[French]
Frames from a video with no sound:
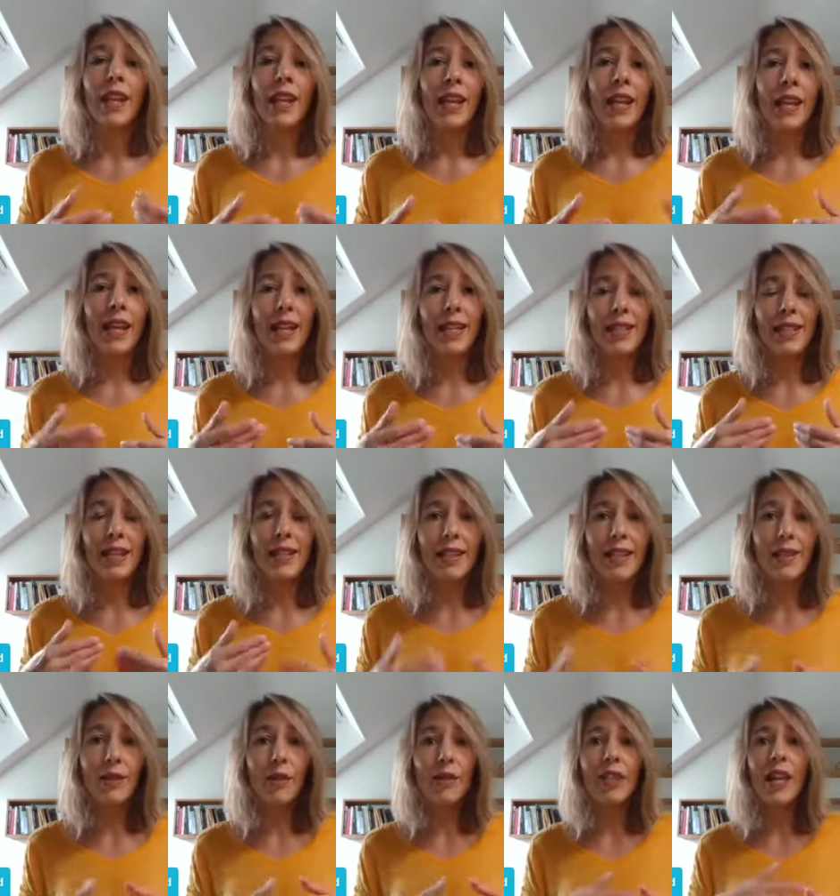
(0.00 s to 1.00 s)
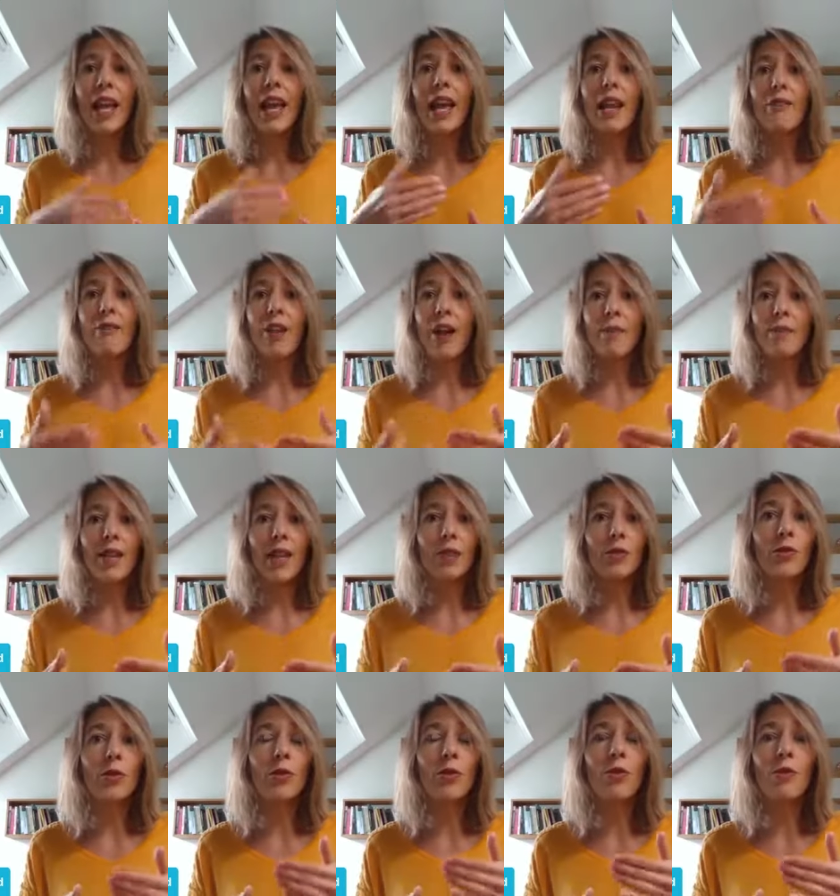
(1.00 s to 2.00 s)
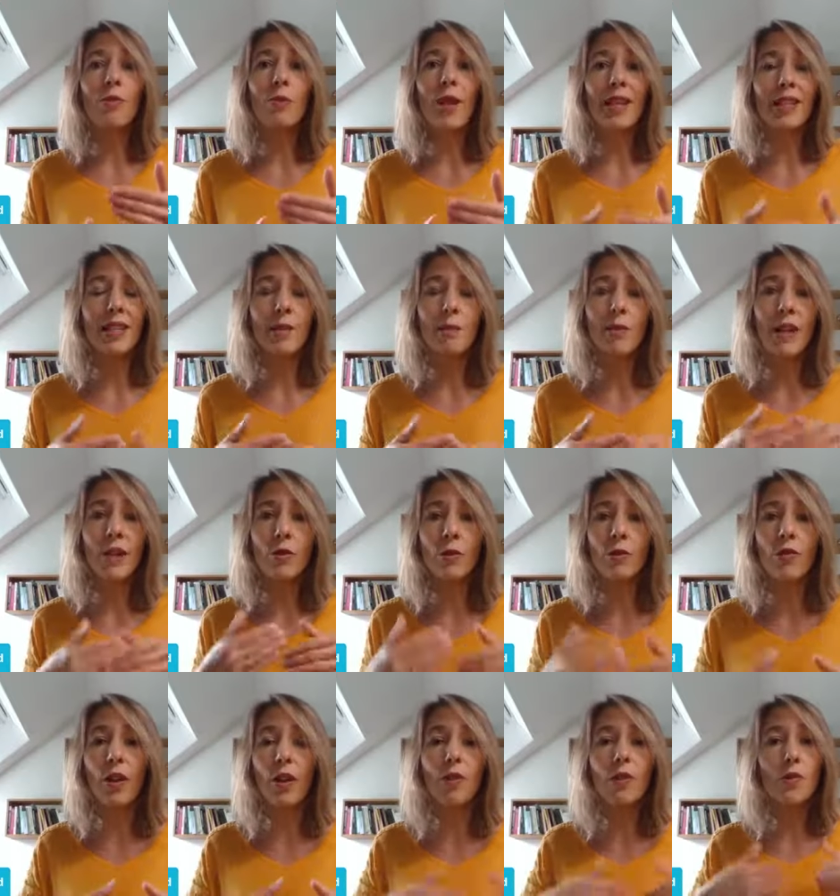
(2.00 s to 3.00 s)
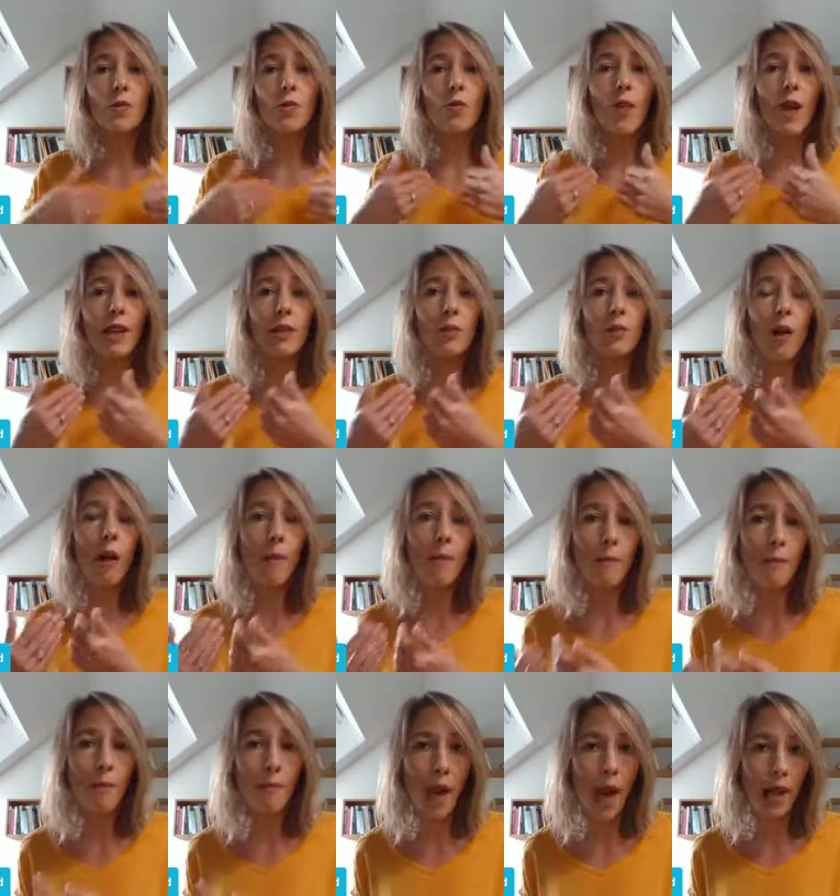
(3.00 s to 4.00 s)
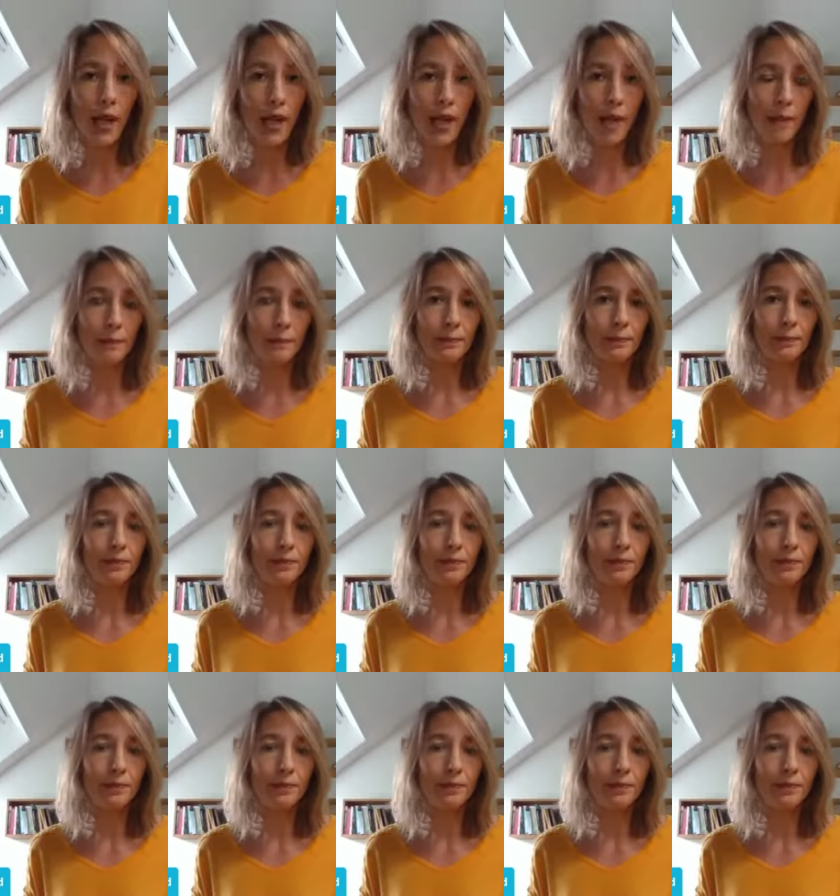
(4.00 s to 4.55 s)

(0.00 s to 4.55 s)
et cette cliente, elle va bientôt participer à une conférence où elle doit parler.